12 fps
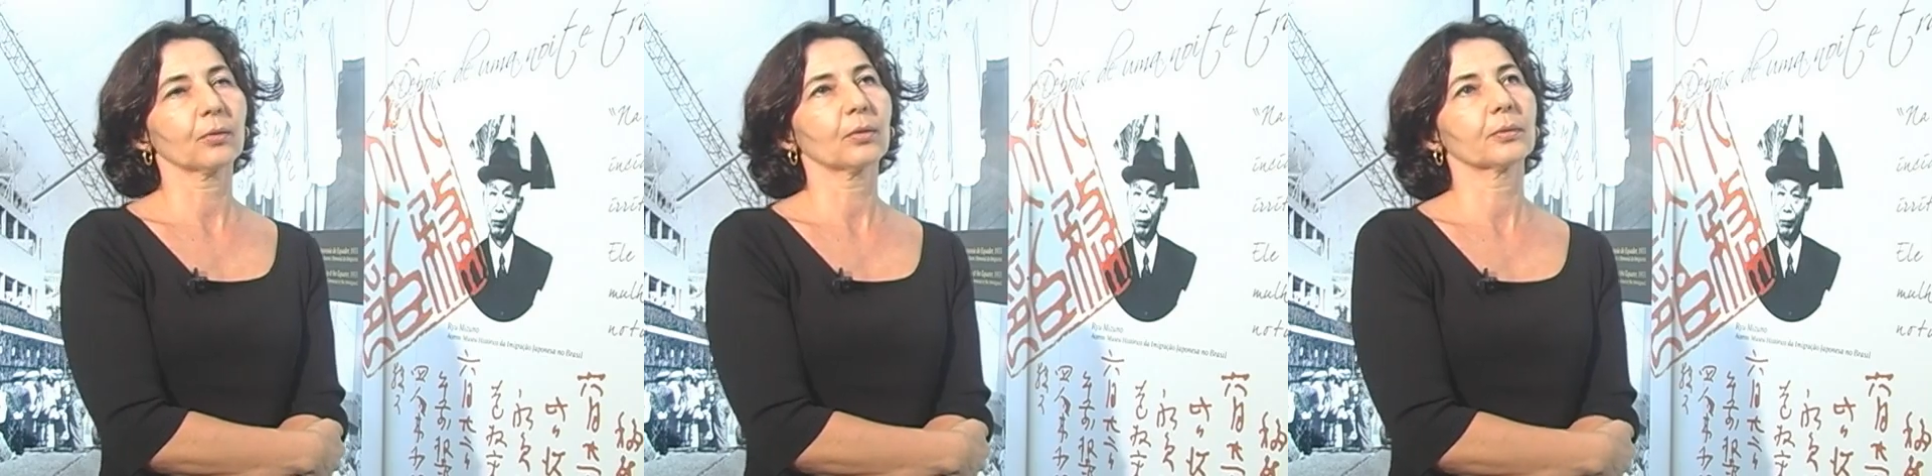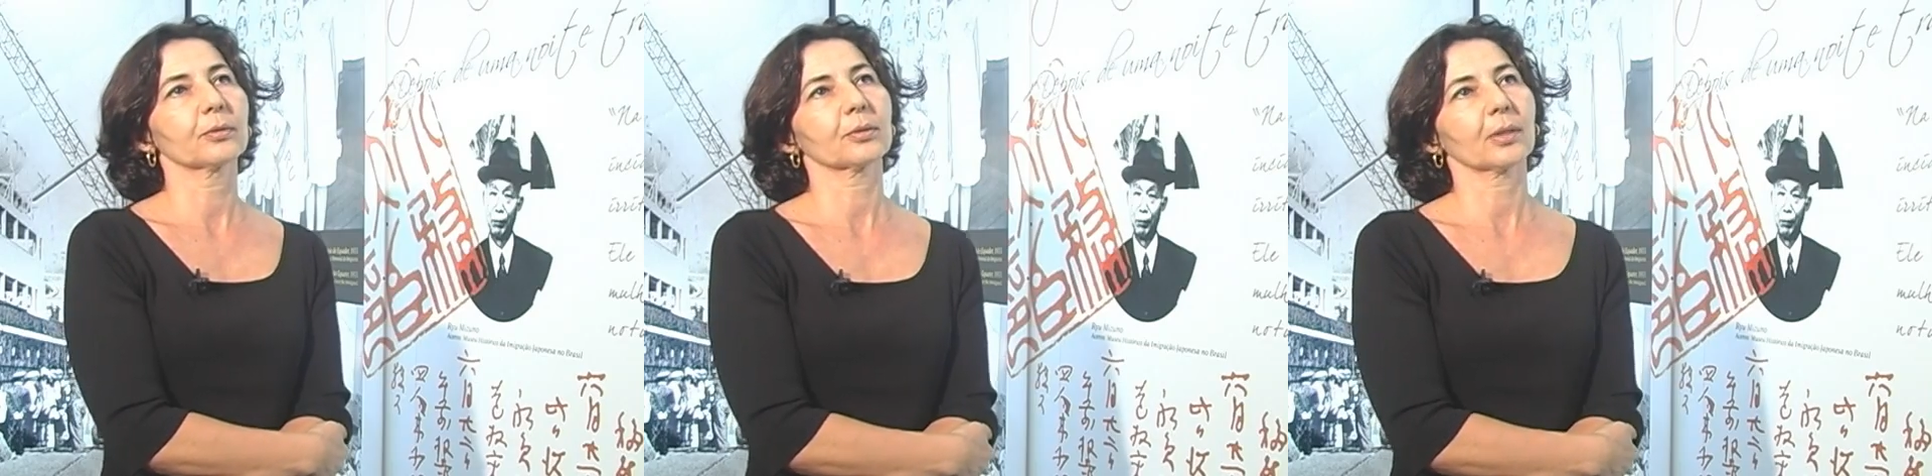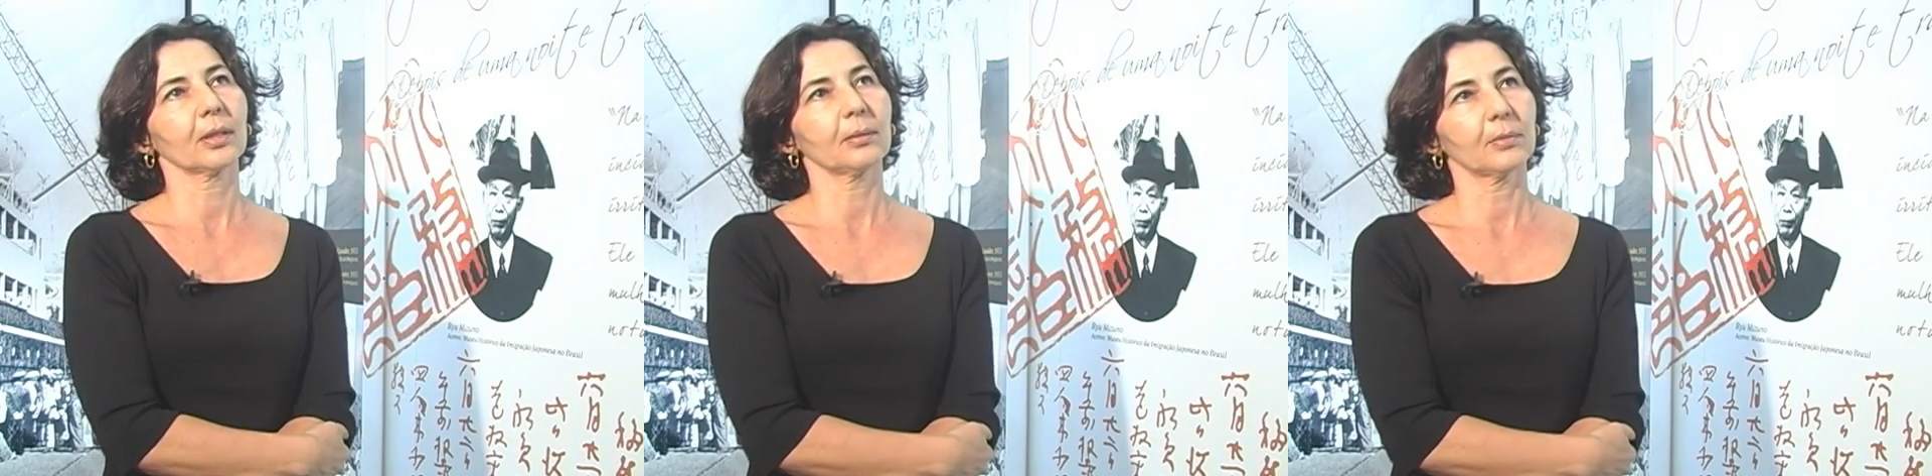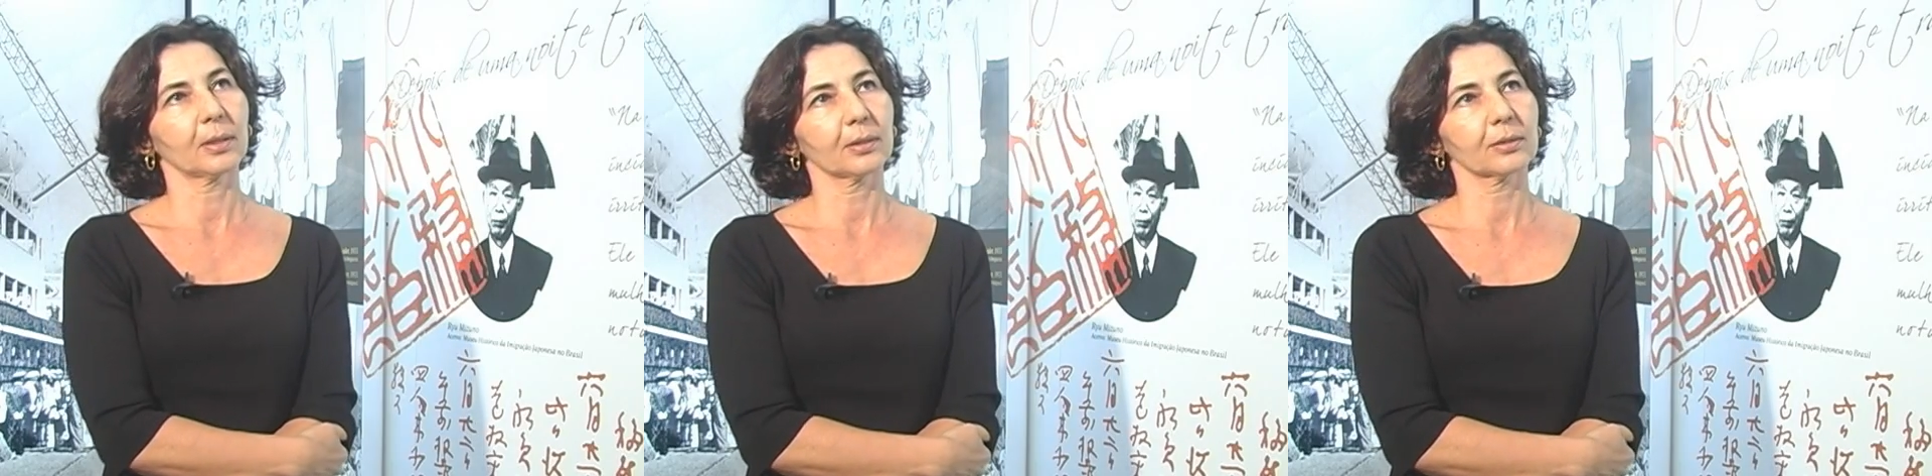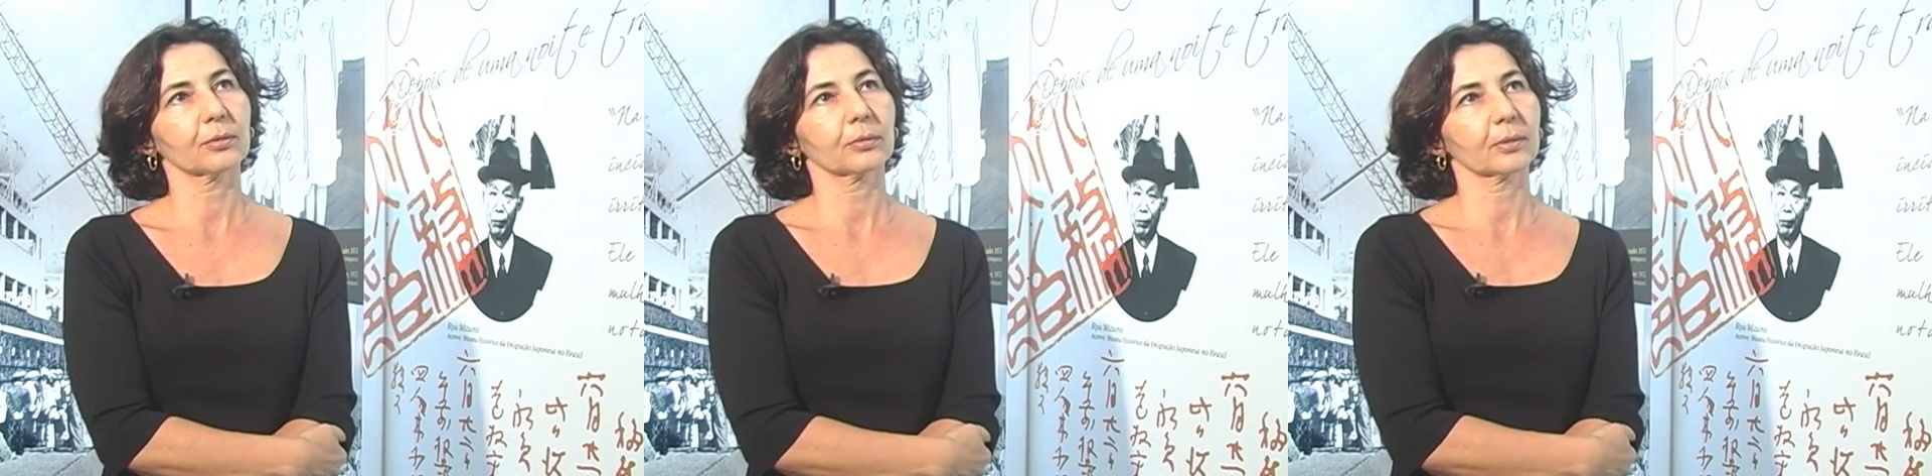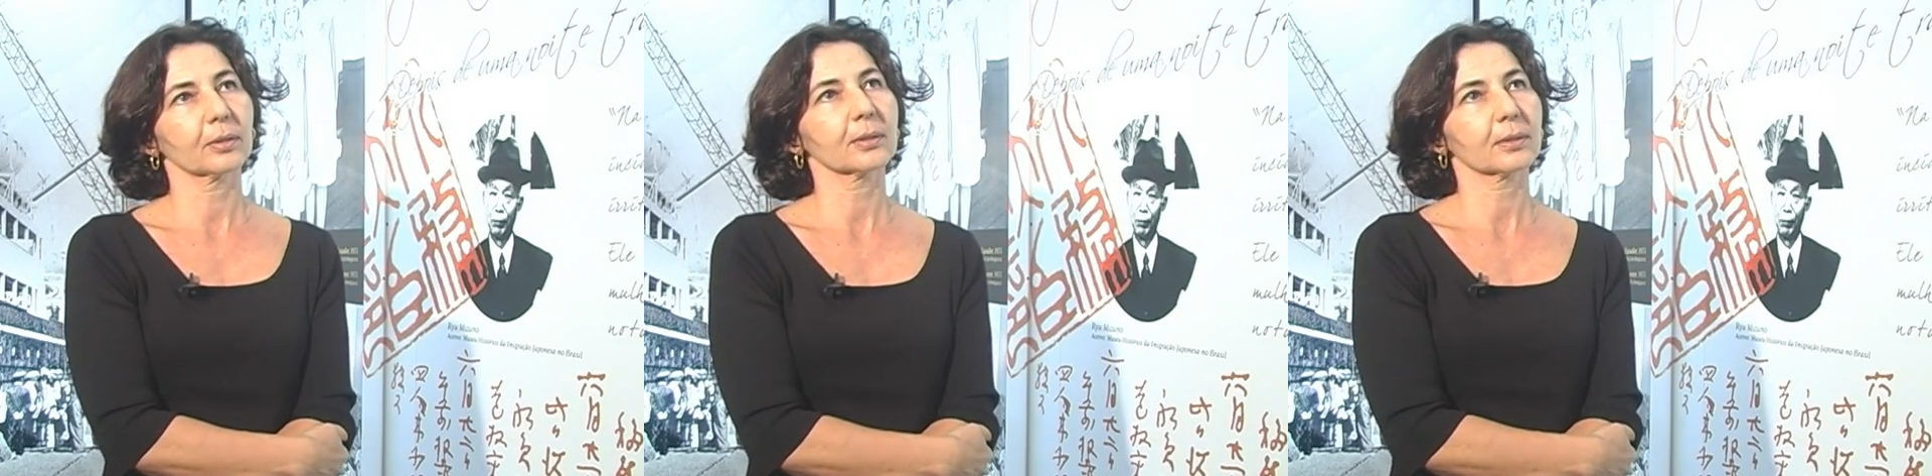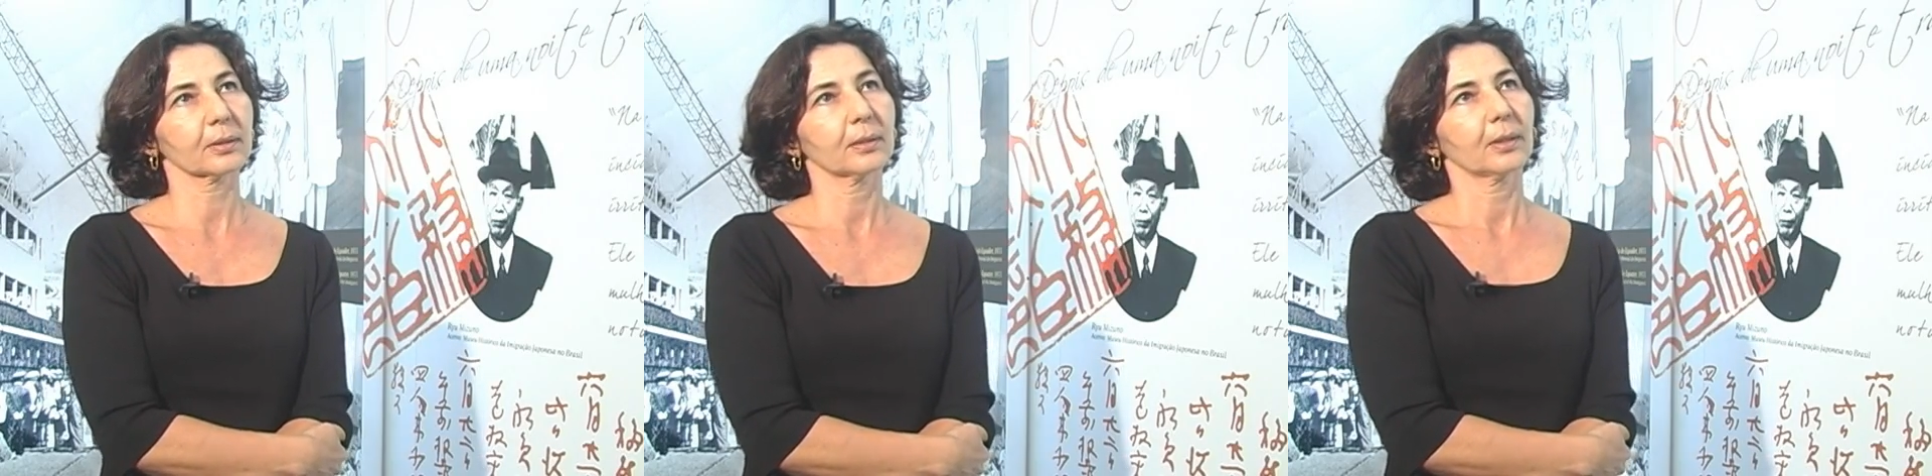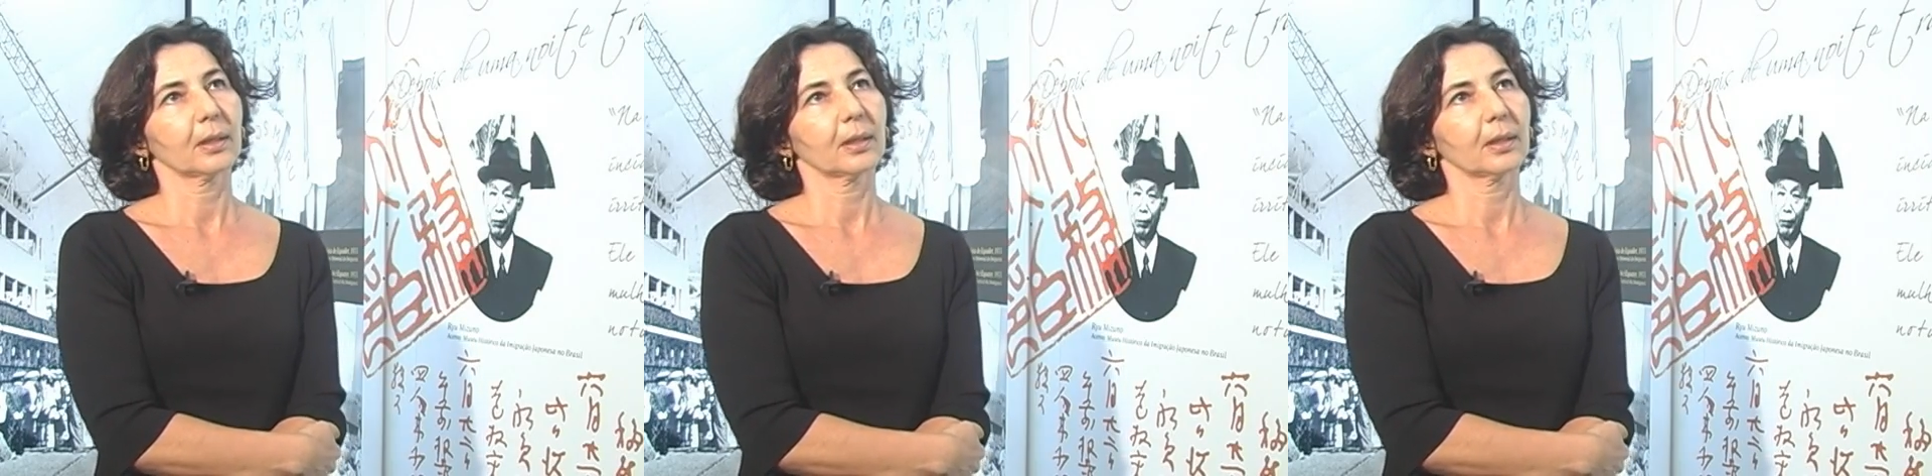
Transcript: quanto os alemães e outros